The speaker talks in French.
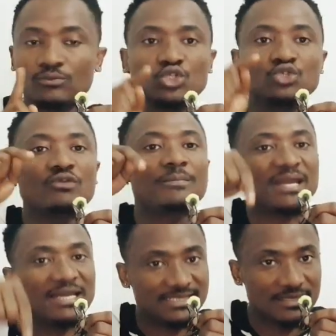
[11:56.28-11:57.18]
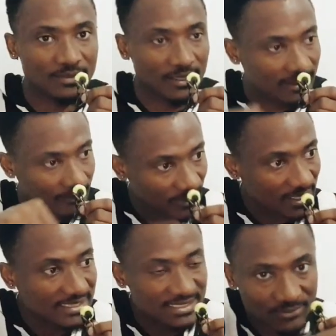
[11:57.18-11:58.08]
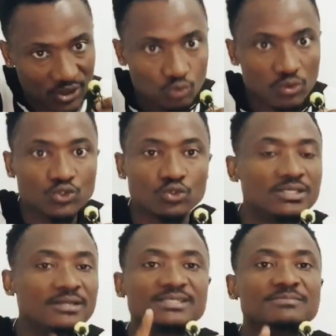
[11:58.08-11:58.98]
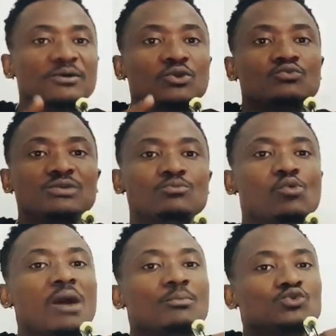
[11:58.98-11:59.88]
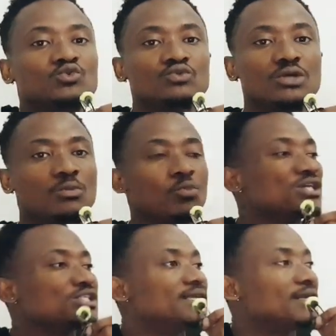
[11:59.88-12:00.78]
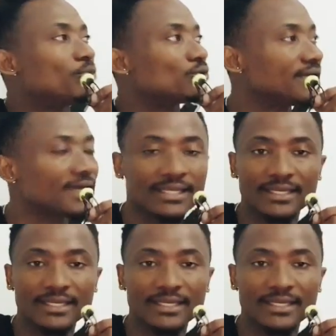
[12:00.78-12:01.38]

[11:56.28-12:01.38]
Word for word: si tu veux prendre l'exemple, prends l'exemple si toi, ne dis pas que oui, moi, à mon tour, moi, j'ai répondu,